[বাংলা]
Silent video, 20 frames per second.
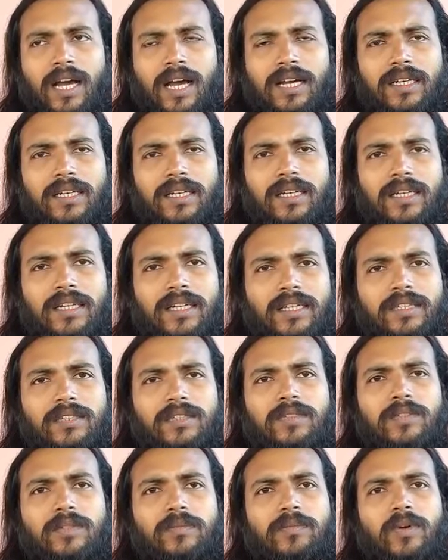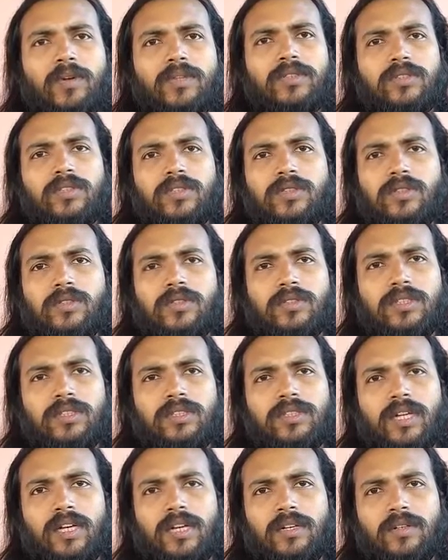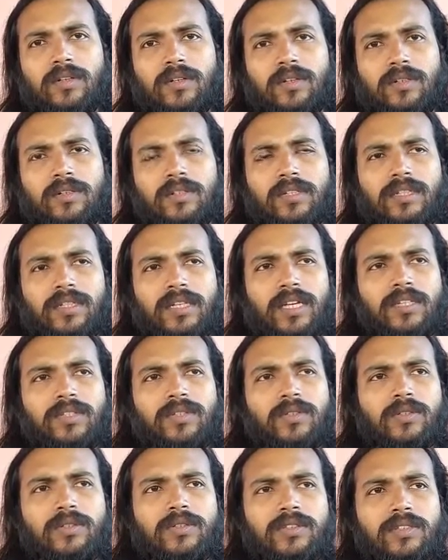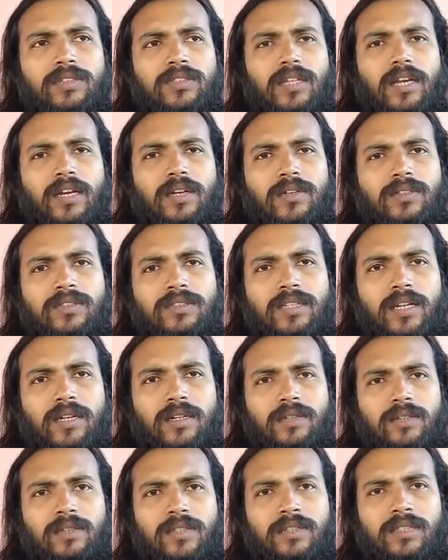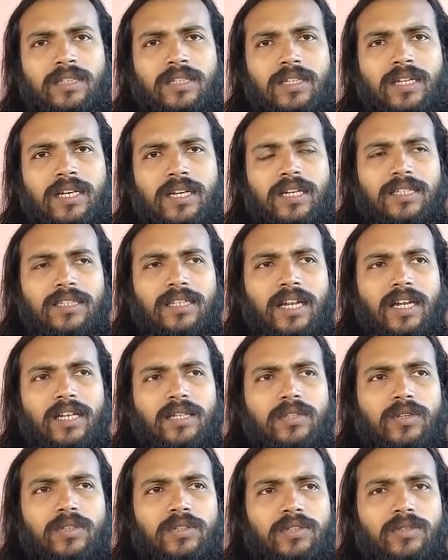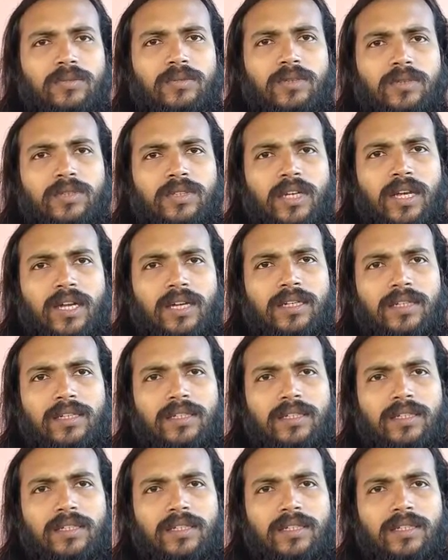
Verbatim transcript: আর ইন্দ্র পঞ্চশক্তির জাগরণ এই শক্তির জাগরণ যারা করেছে তারা দশভুজা